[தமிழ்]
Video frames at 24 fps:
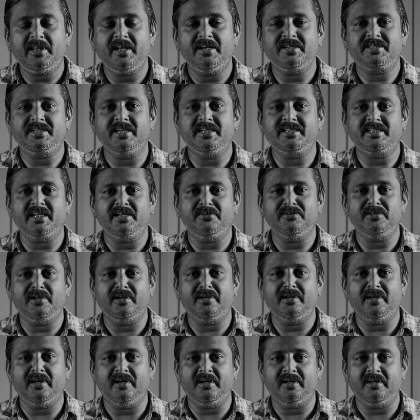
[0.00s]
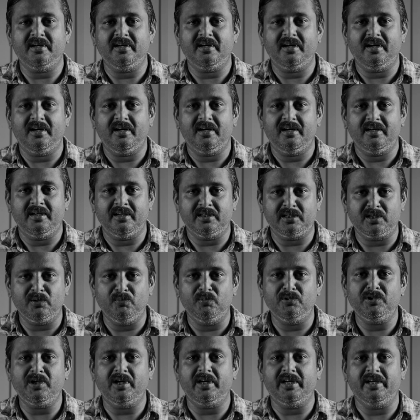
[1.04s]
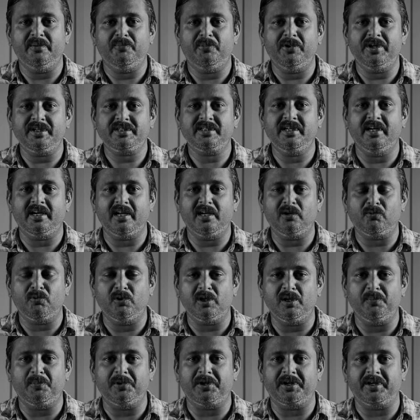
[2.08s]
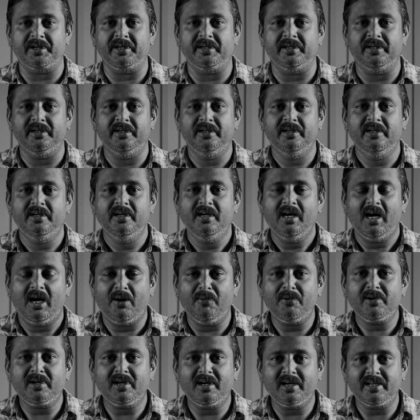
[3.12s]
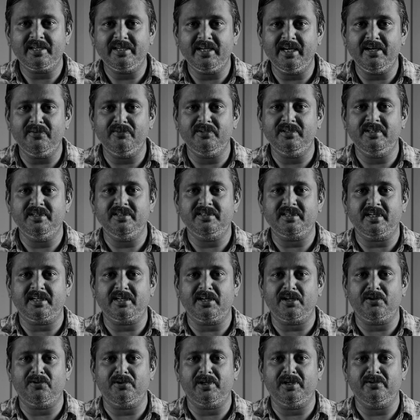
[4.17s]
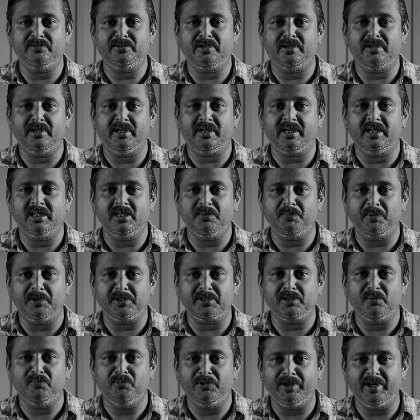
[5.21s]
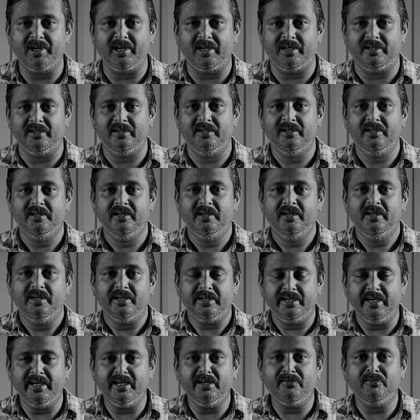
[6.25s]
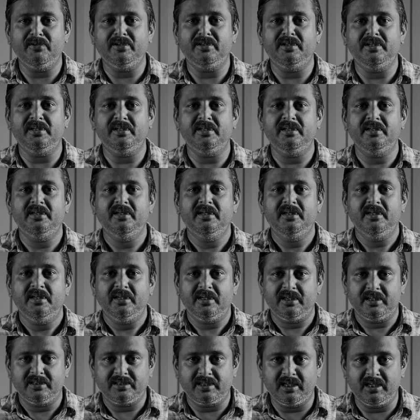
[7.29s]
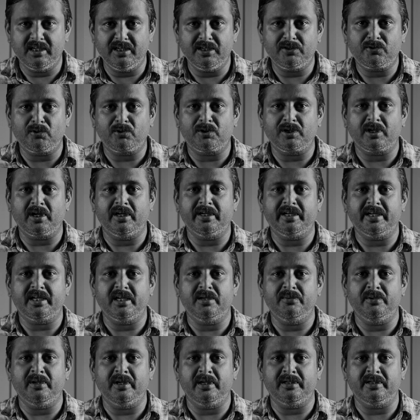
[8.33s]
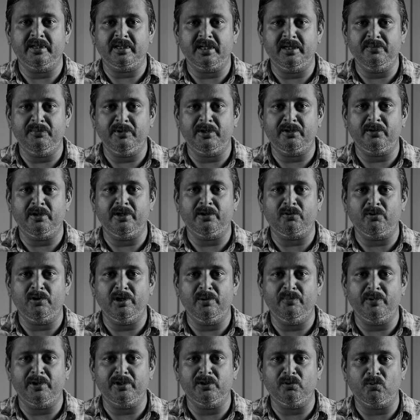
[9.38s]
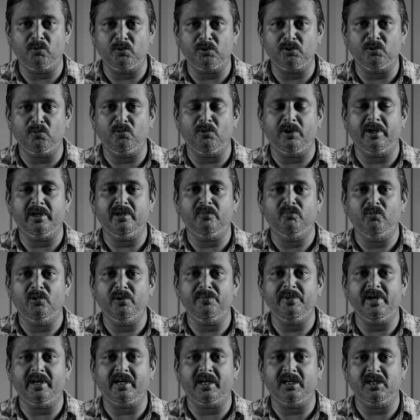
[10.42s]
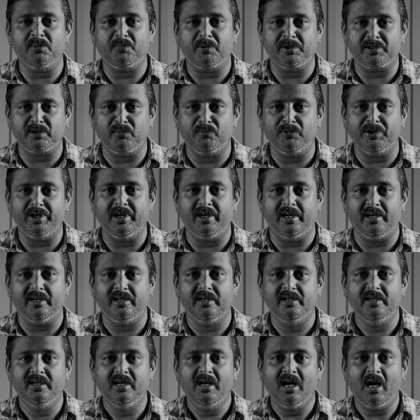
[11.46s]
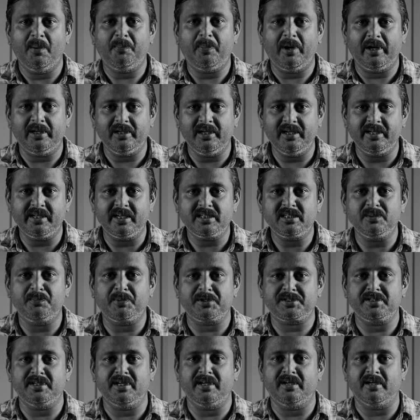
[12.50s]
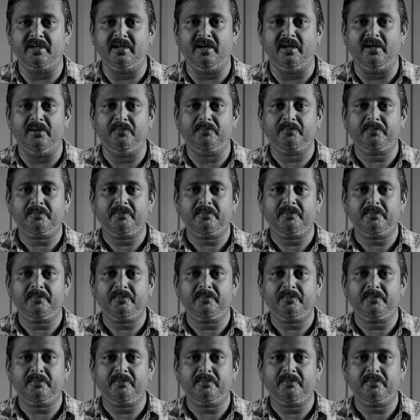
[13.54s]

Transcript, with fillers: மாதிரியான சிகிச்சை வந்ததுன்னா அதுக்கு முன்னாடி கார்டில் கொடுக்கப்பட்டிருக்கு அவங்களால ஏன் வந்து சர்க்கரை நோயை வந்ததுன்னா கட்டுப்படுத்த முடியலை ஏன் வந்து சிறுநீர் தொற்றுக்காண்டி கிருமி அந்த கிருமி கொல்லி மருந்து கொடுத்தும் கூட முழுமையாக கட்டுப்படுத்த முடியலை அப்போ அதில் ஏதாச்சும் பிரச்சனை இருக்கா